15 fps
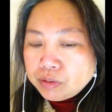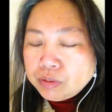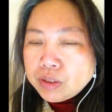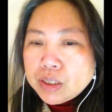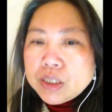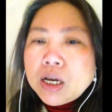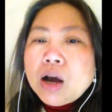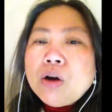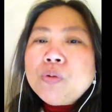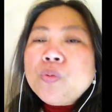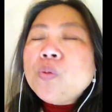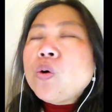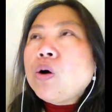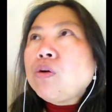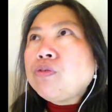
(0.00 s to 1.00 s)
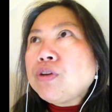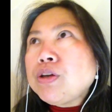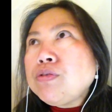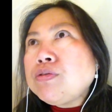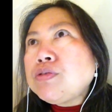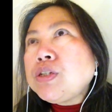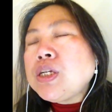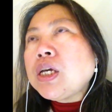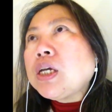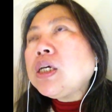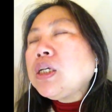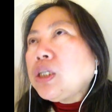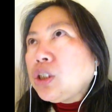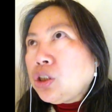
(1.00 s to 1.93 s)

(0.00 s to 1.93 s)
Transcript: 你要我回福建，